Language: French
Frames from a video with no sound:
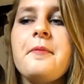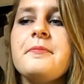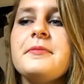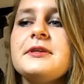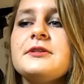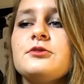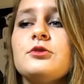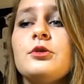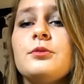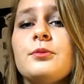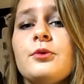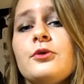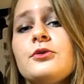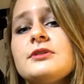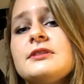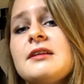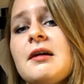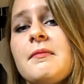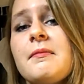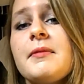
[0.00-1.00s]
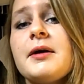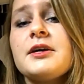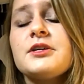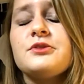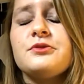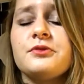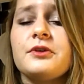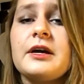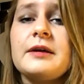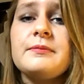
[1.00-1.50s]
mais seulement ça
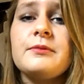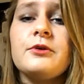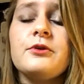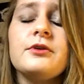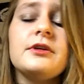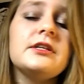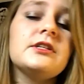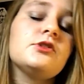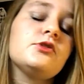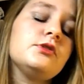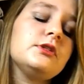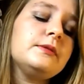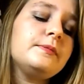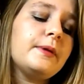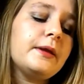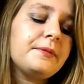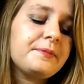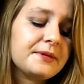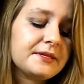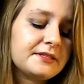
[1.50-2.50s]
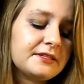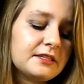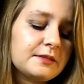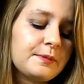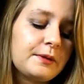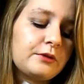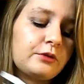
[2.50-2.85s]
marche vraiment et je dis pas de bêtises